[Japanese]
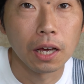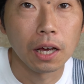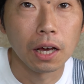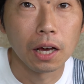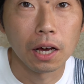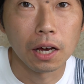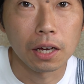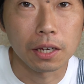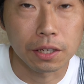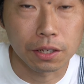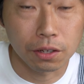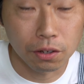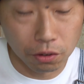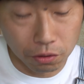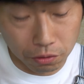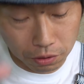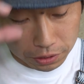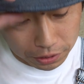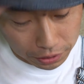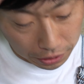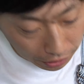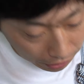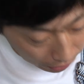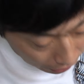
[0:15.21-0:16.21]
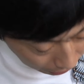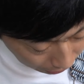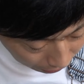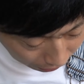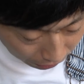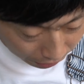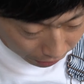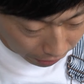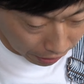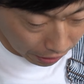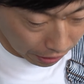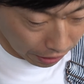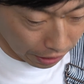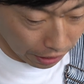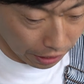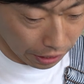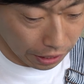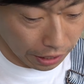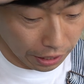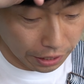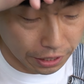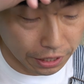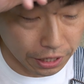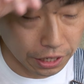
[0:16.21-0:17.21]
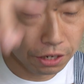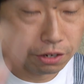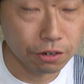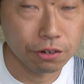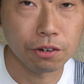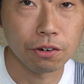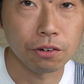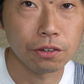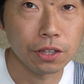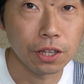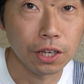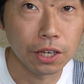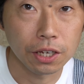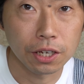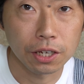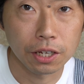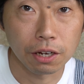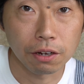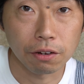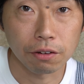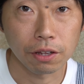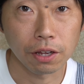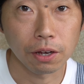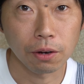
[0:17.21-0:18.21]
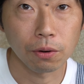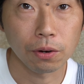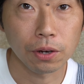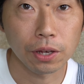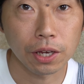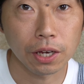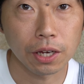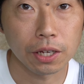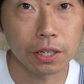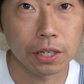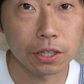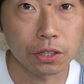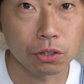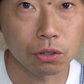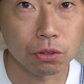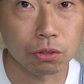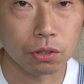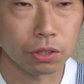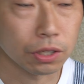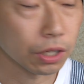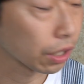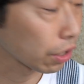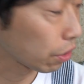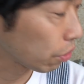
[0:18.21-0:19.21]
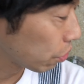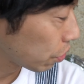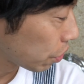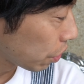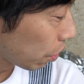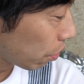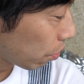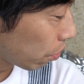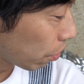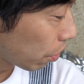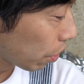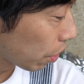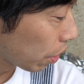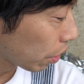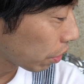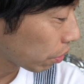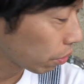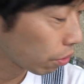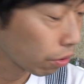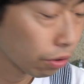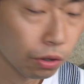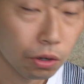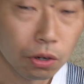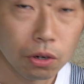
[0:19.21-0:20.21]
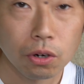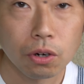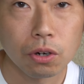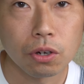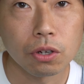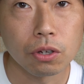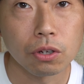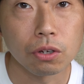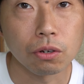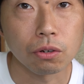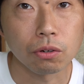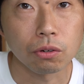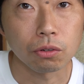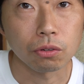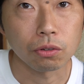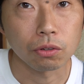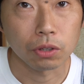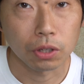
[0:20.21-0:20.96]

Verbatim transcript: はい、今日はね、えー、あいにくのお天気なので、お部屋でちょっと作業していこうかなということ